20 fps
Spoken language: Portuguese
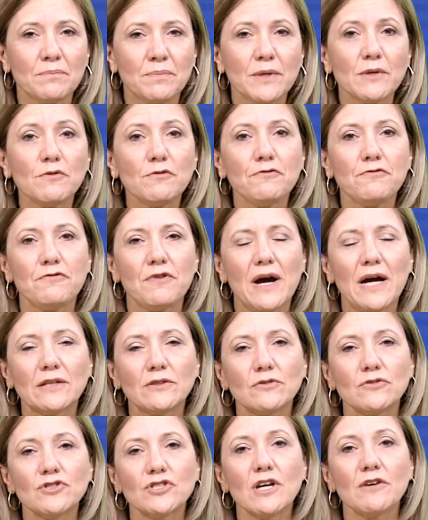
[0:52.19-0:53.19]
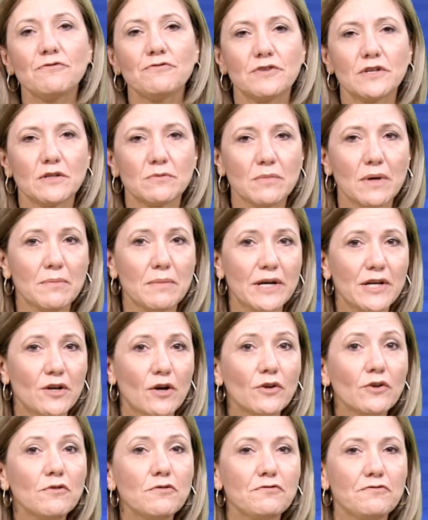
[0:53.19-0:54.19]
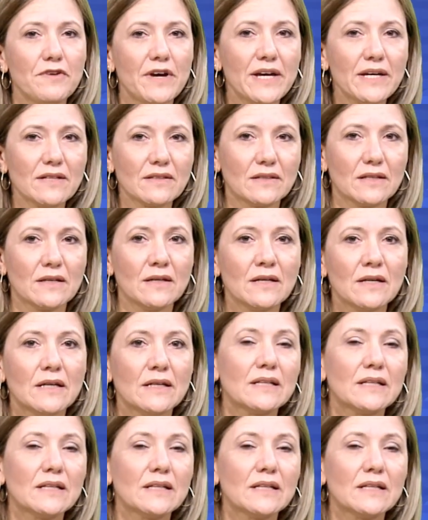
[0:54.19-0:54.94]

pelo fato de haver uma maior oferta